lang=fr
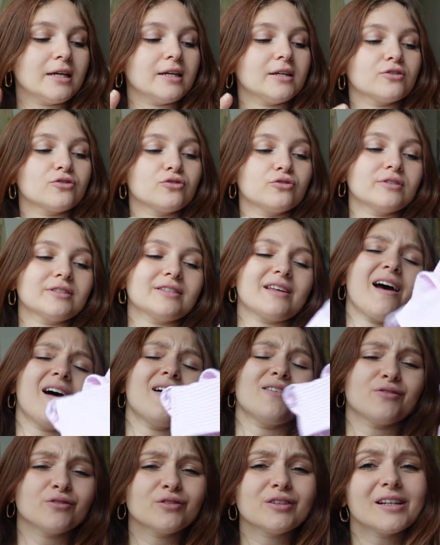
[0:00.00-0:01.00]
Et juste
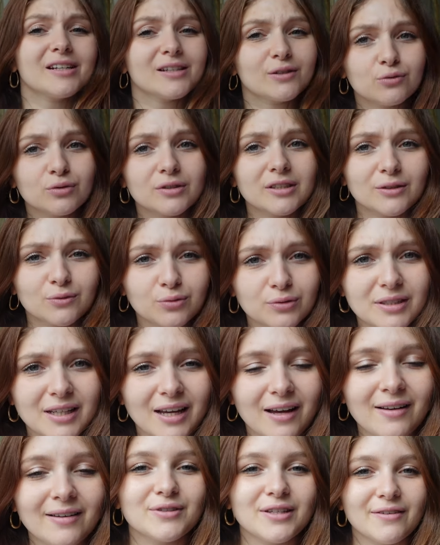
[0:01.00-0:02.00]
avant d'aller goûter tout
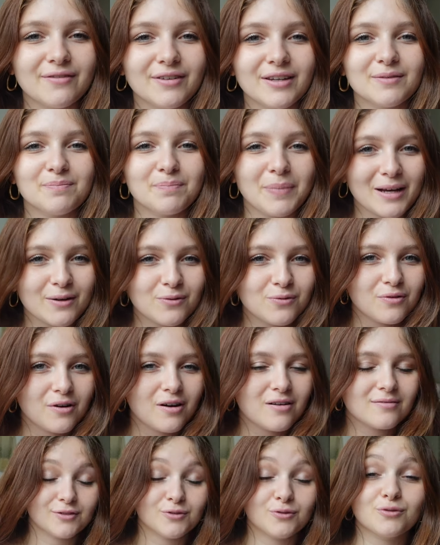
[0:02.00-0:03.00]
ça, vous savez pas
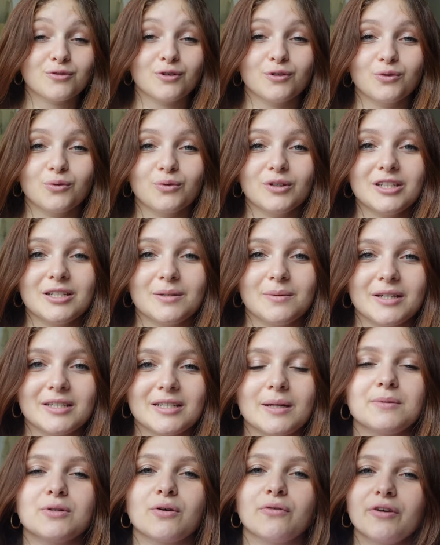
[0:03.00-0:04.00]
quoi, je suis retournée chez
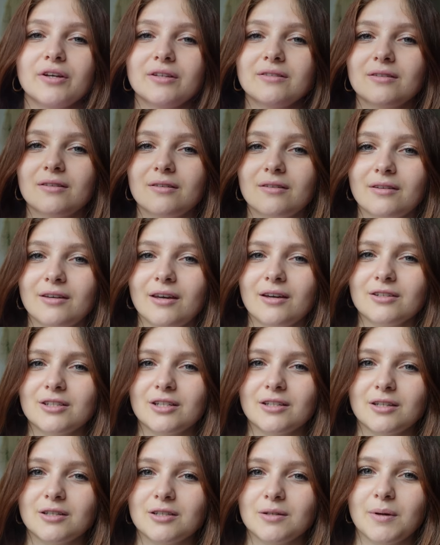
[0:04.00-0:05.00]
Bershka parce qu'en fait, hier
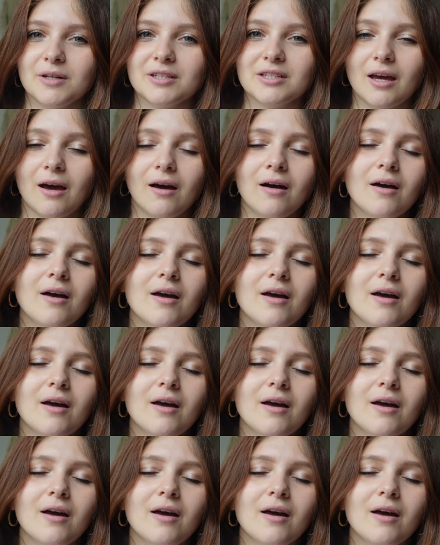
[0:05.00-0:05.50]
j'étais chez Bershka.